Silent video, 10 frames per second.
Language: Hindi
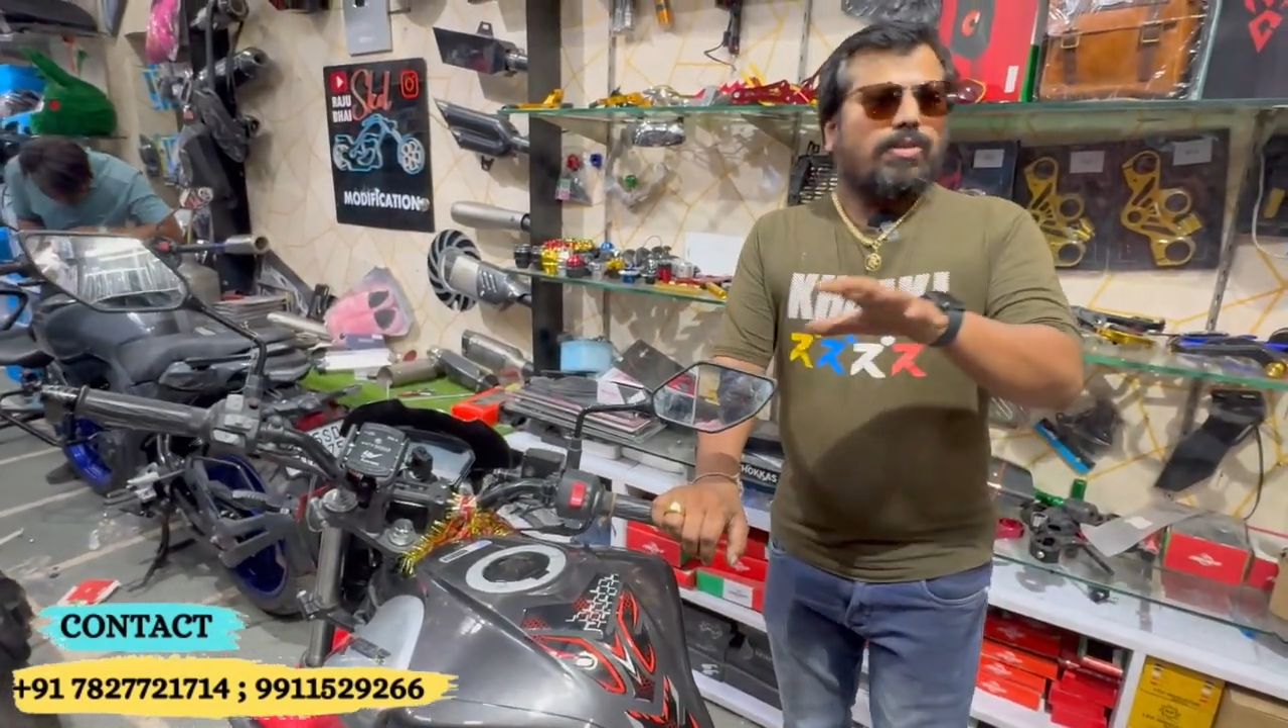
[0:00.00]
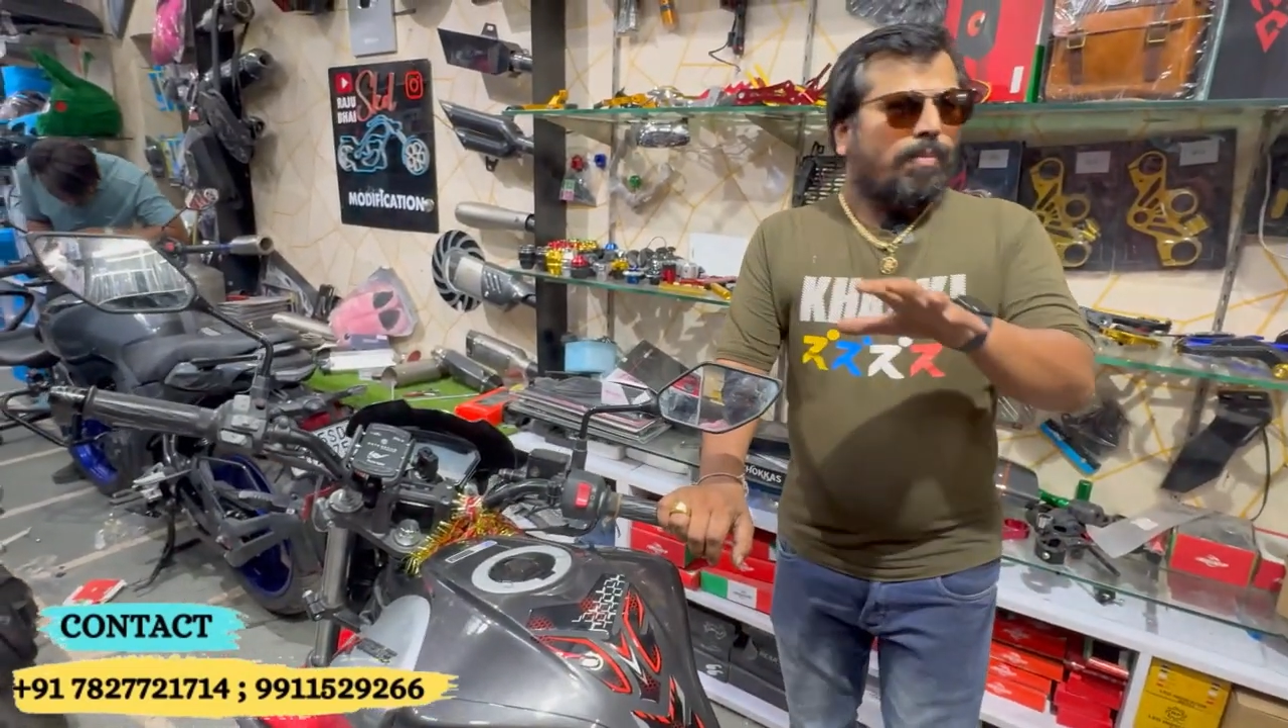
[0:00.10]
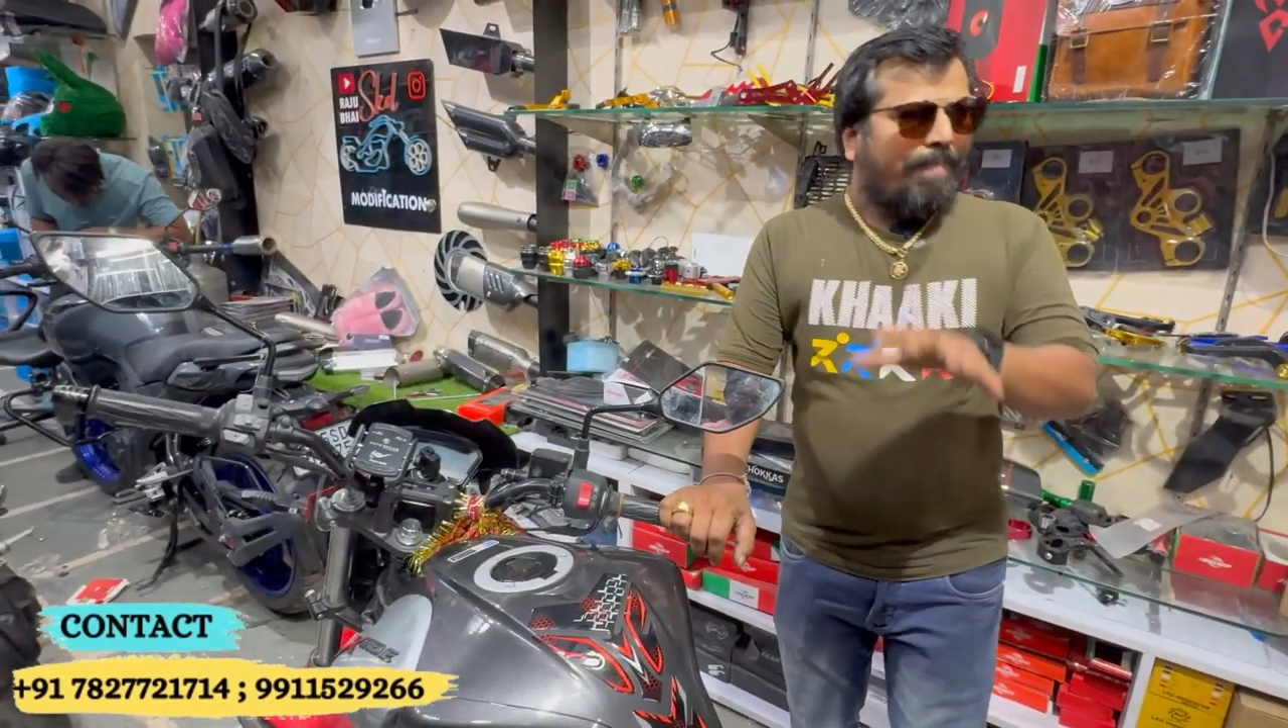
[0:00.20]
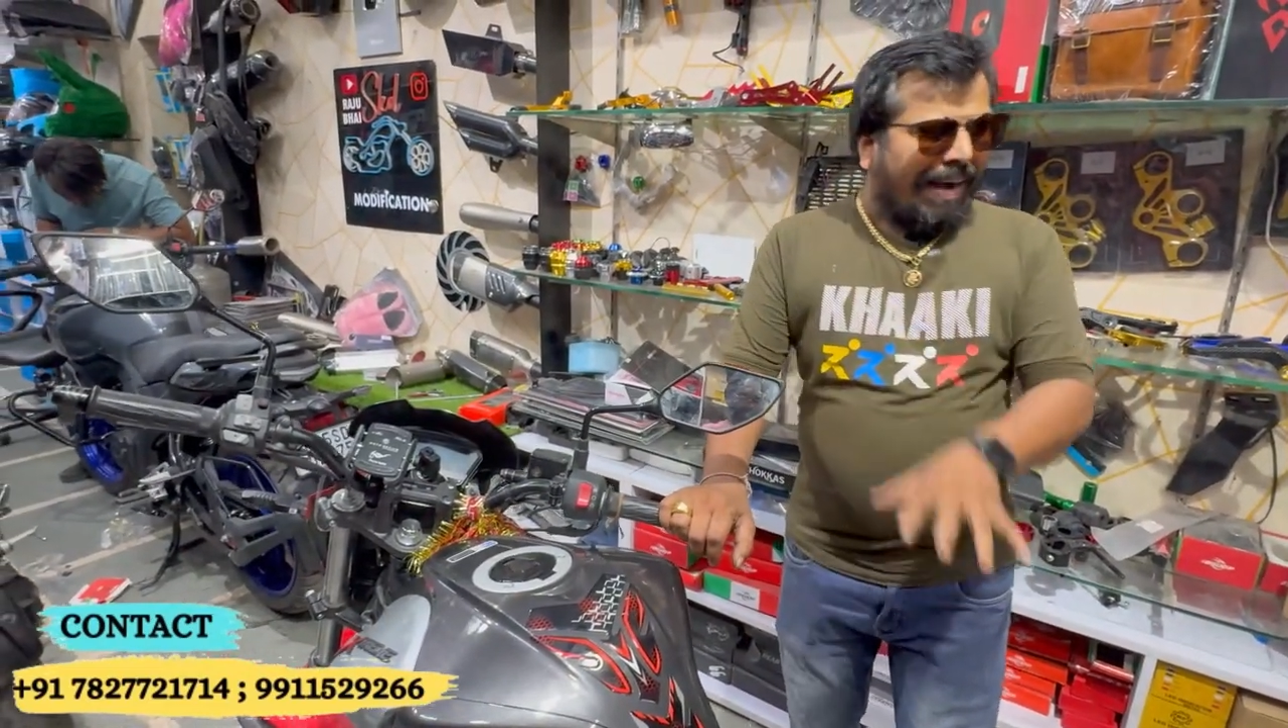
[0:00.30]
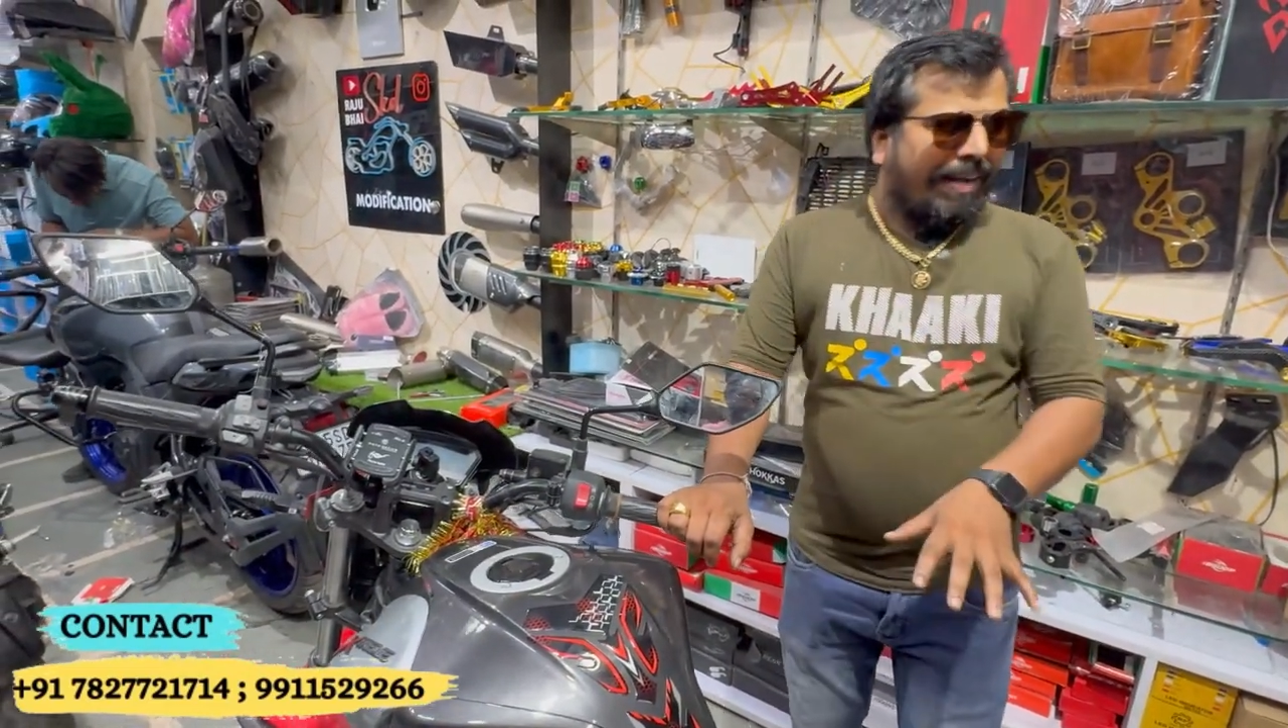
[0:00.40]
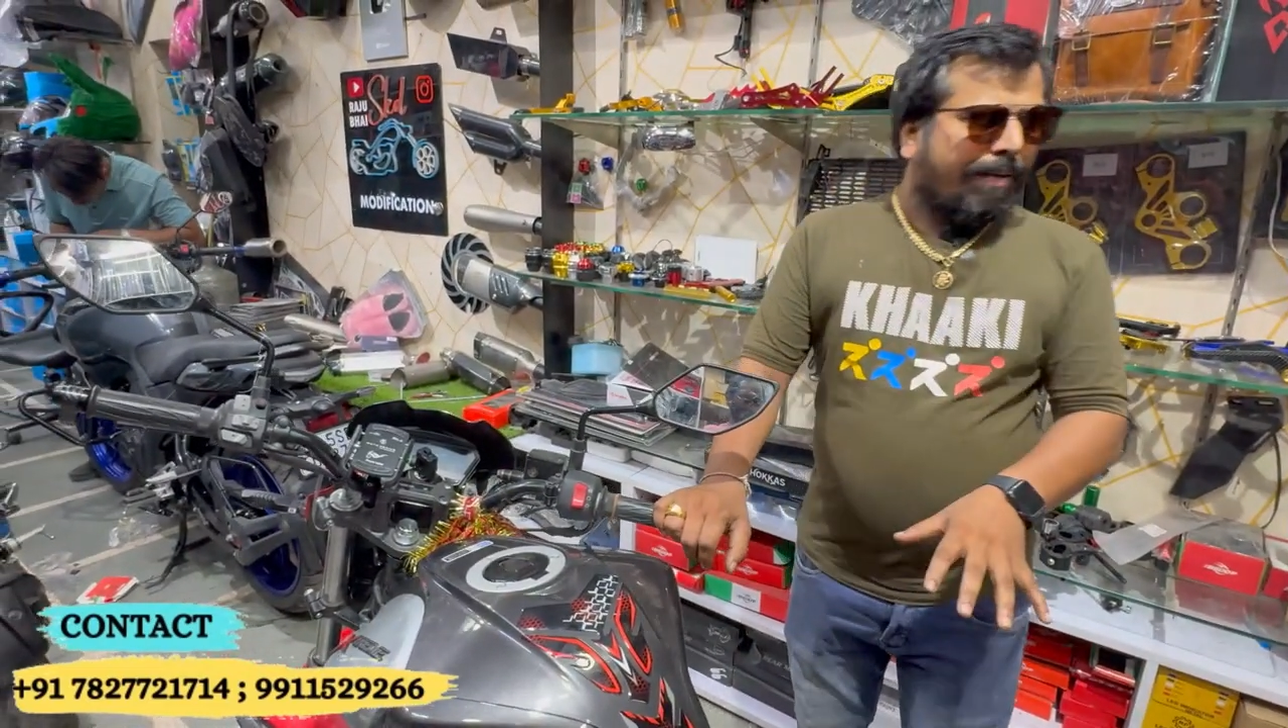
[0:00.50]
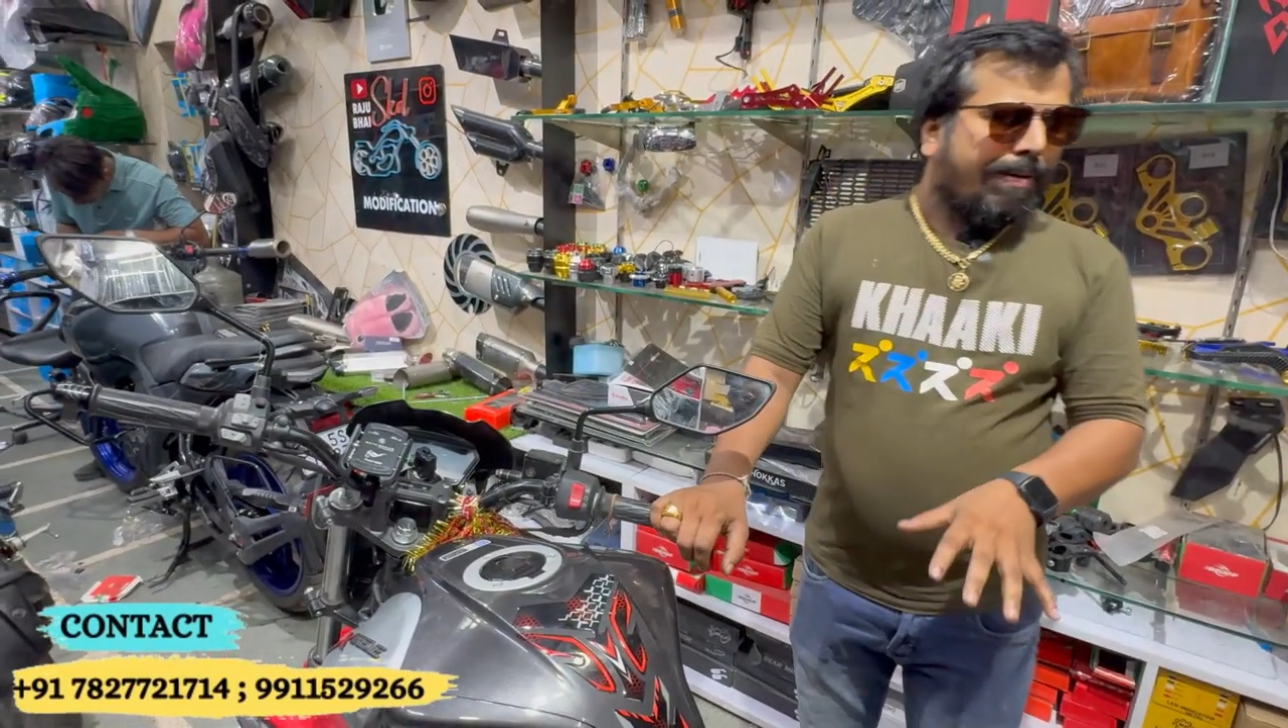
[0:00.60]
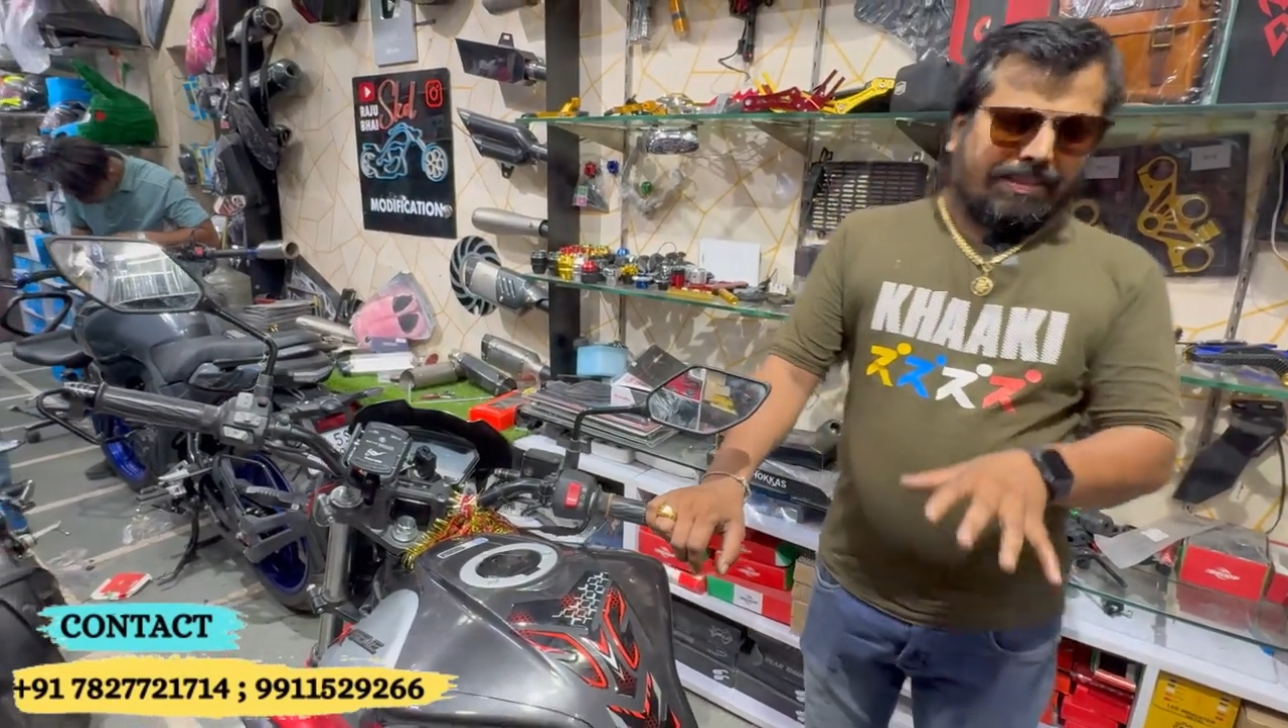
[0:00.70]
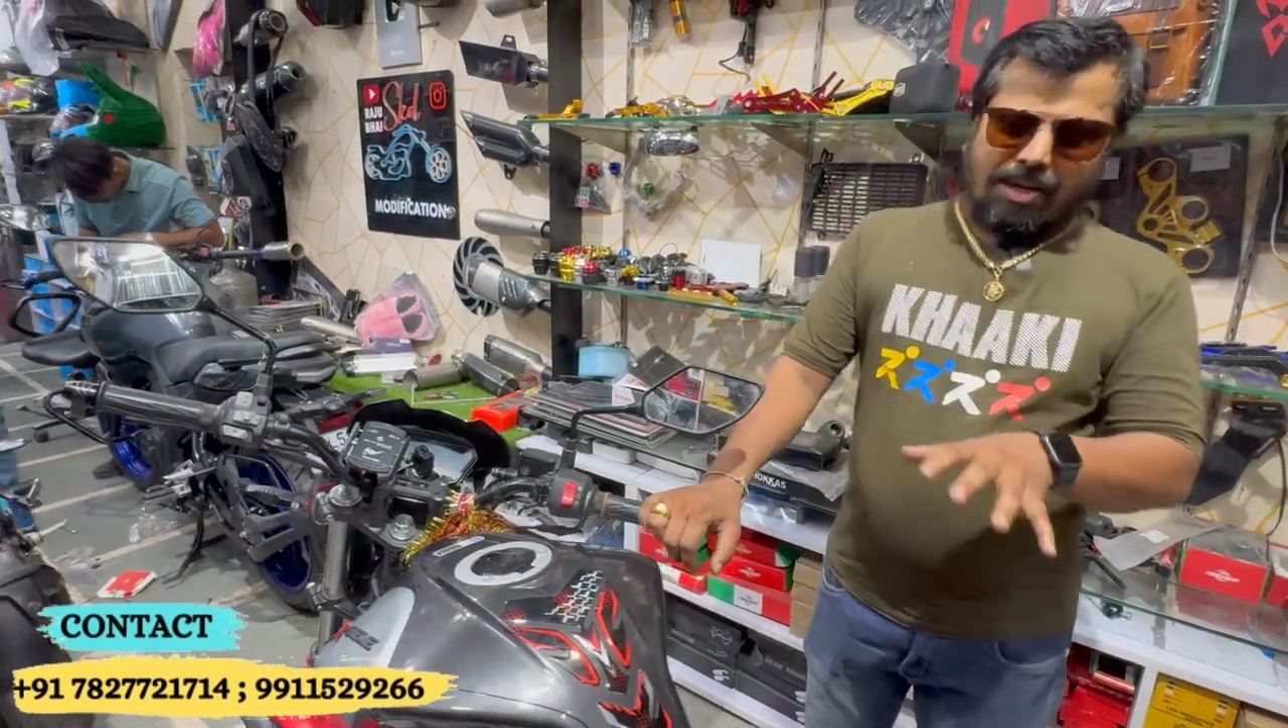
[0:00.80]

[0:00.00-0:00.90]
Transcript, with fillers: तो बैठने के बाद